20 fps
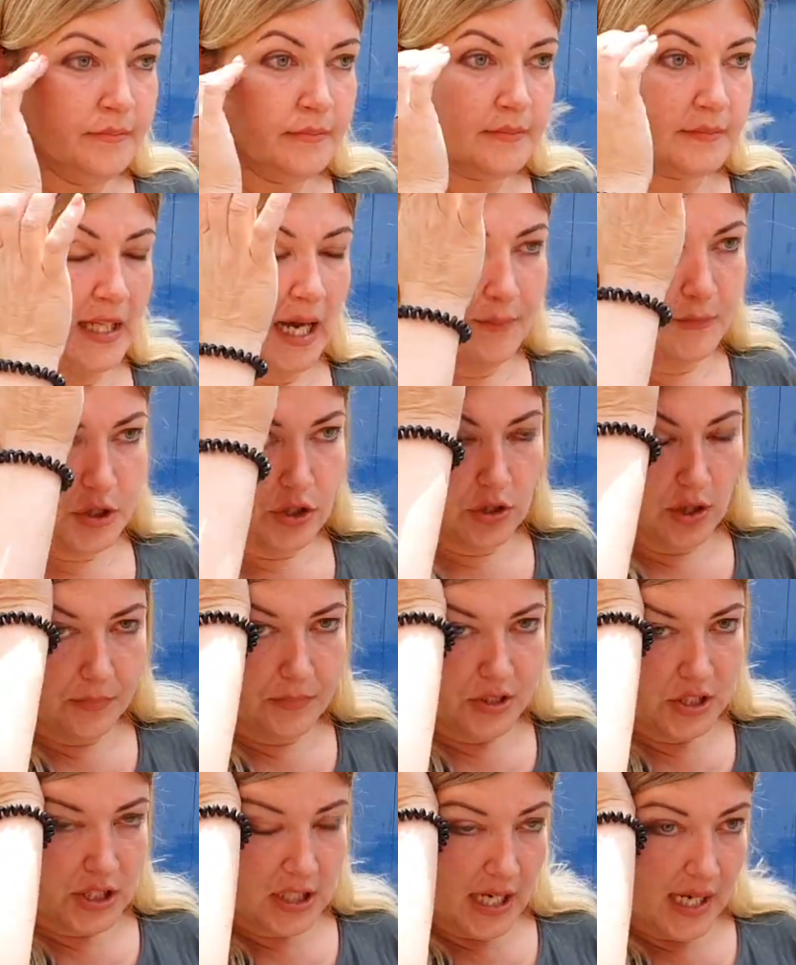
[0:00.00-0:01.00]
Нам еще
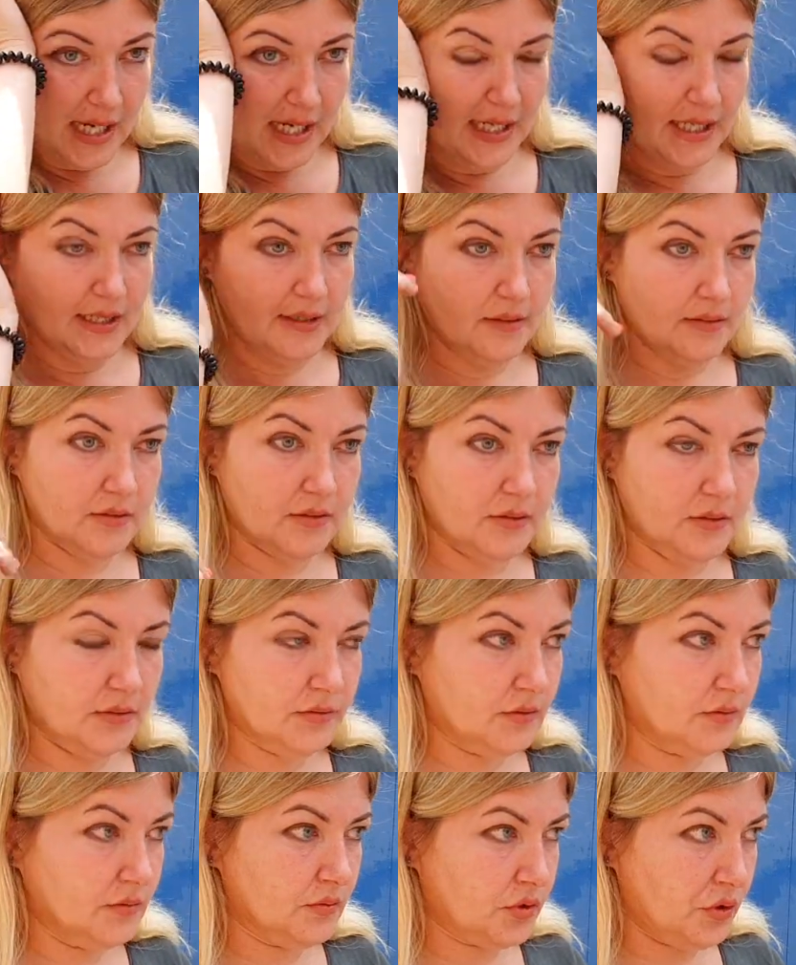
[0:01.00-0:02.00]
обещали
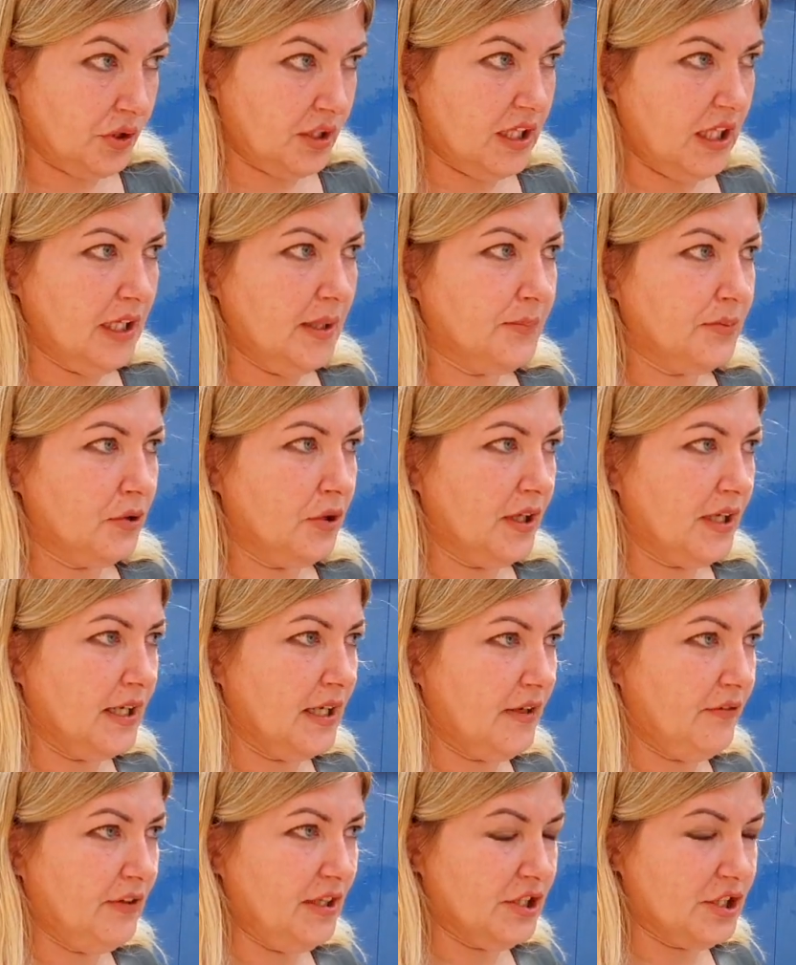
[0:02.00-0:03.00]
другие
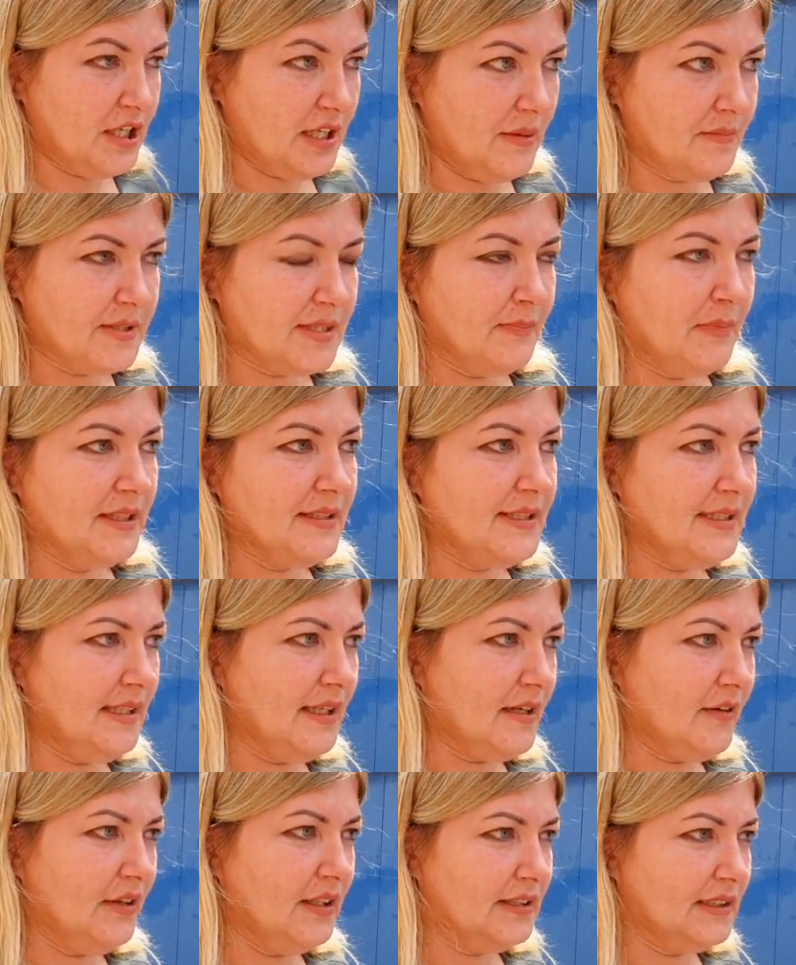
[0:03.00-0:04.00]
блогеры вечером
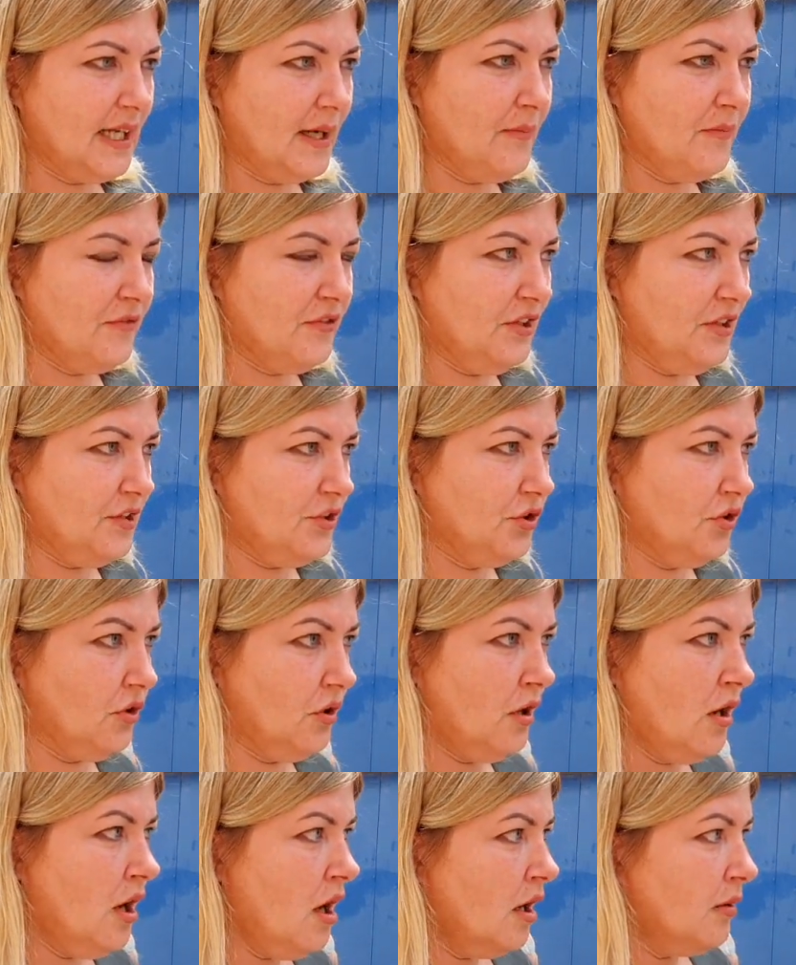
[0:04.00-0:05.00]
смонтировать там
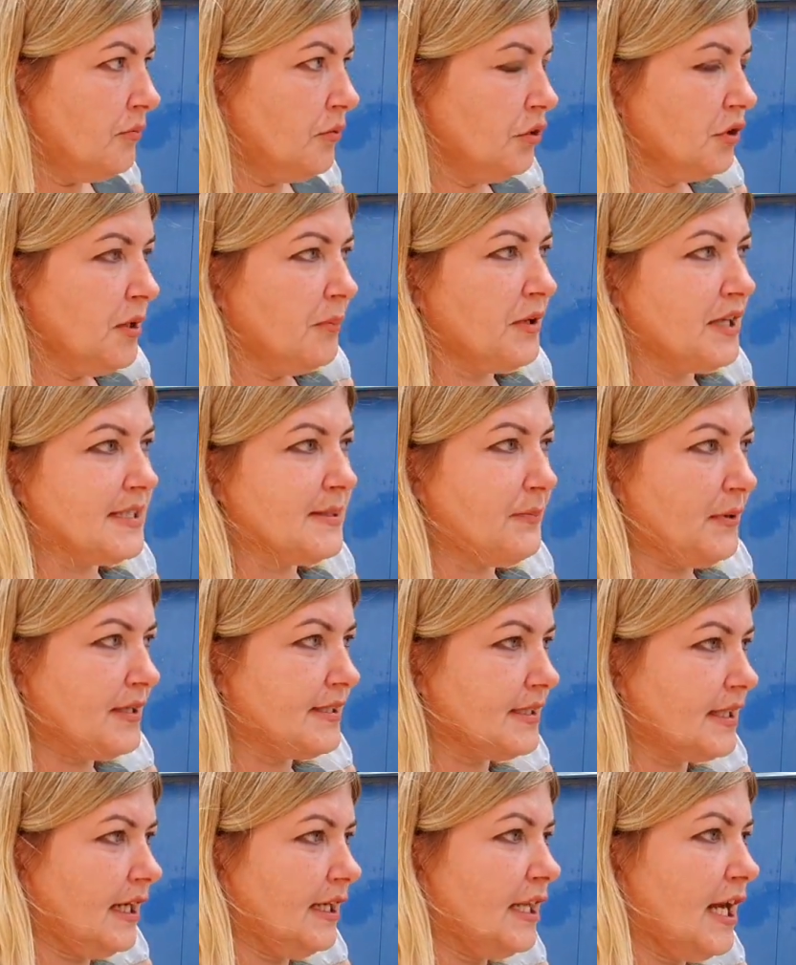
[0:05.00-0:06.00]
видео. Будем
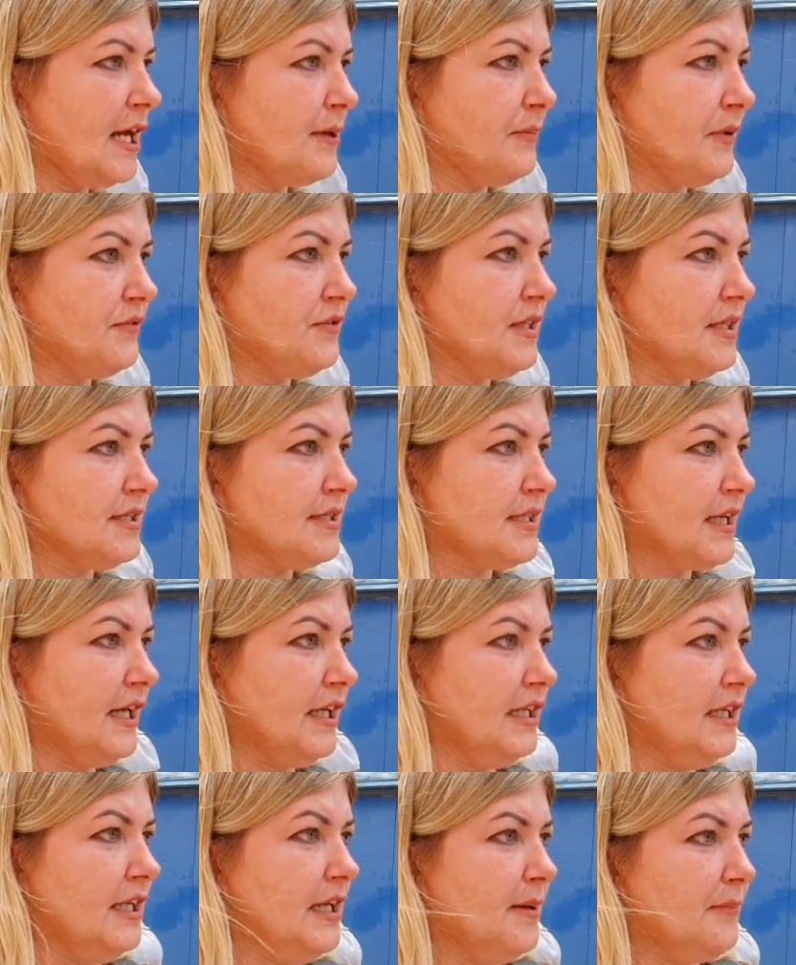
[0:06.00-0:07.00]
распространять по всей
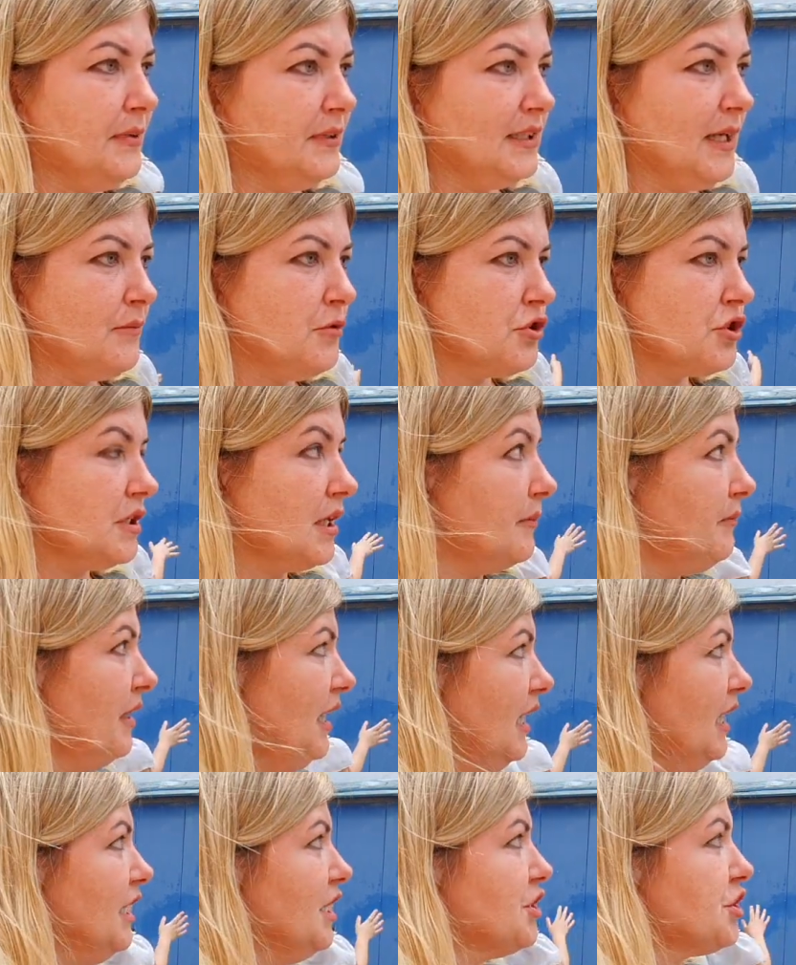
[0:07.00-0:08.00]
стране, потому что
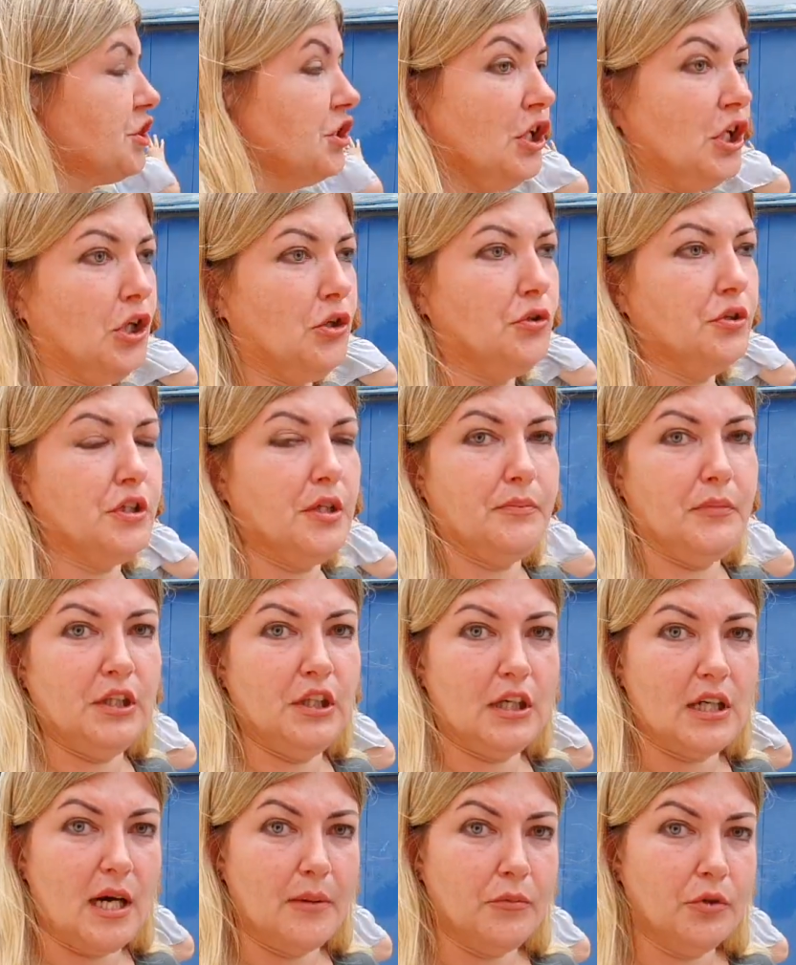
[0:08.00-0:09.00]
мы лишние люди, мы
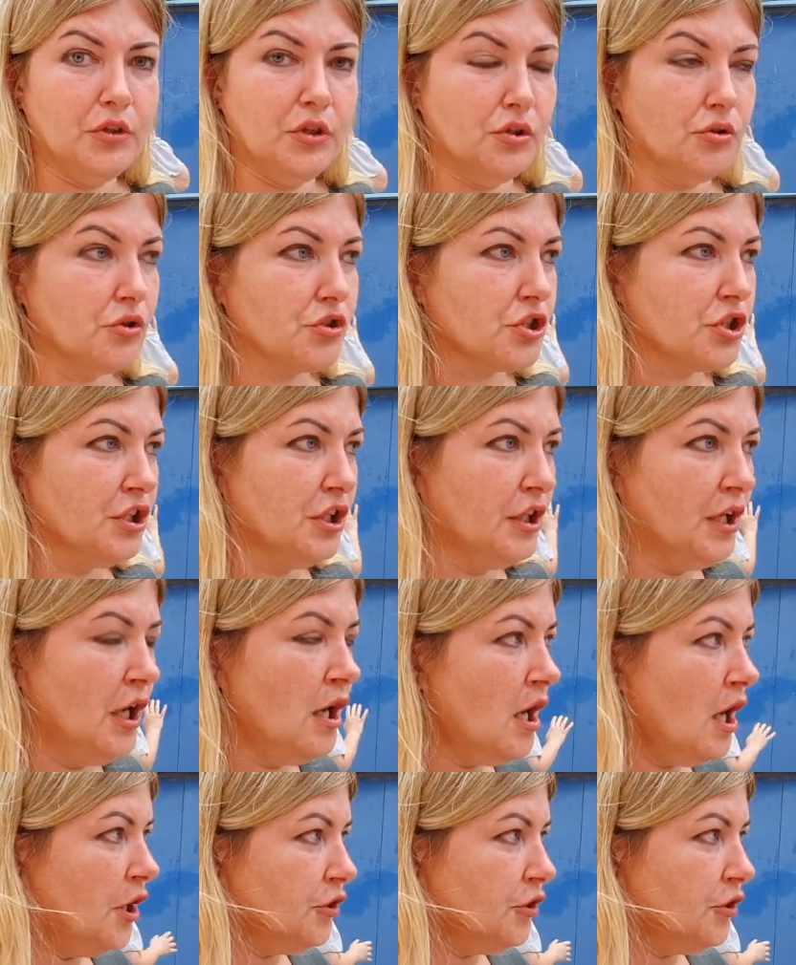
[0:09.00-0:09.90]
никому не нужны.